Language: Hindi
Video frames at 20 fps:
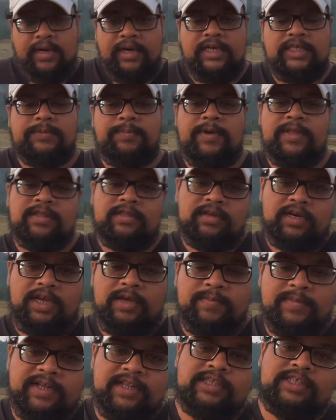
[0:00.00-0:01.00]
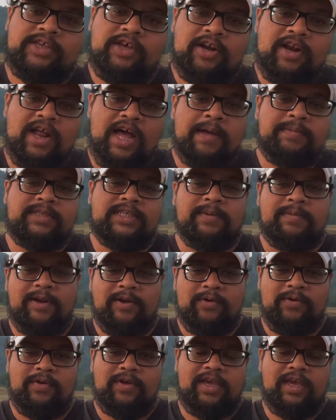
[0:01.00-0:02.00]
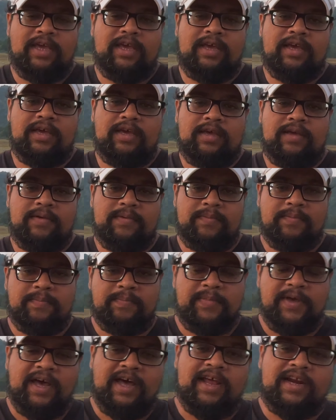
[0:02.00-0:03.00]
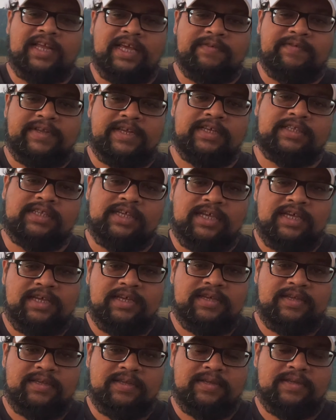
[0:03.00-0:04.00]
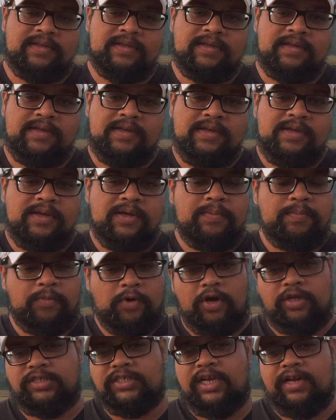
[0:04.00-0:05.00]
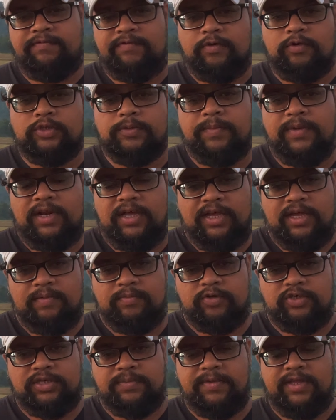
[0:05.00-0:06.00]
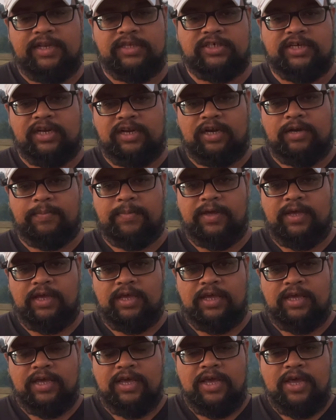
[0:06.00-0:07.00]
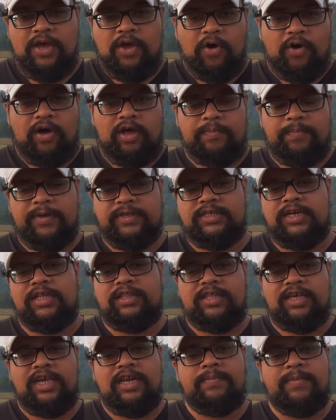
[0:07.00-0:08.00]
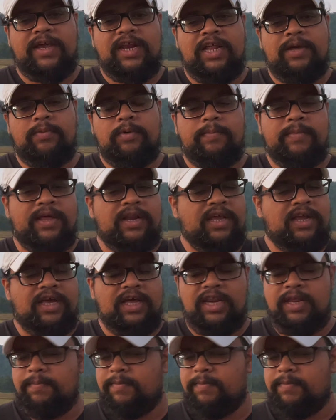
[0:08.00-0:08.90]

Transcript: इट्स बिन थ्री मंथ्स और आप सभी लोगों के प्यार के वजह से बहुत सारे व्यूज़ मिले हैं मुझे मेरे चैनल पे और पिछले तीन महीने में मैंने करीब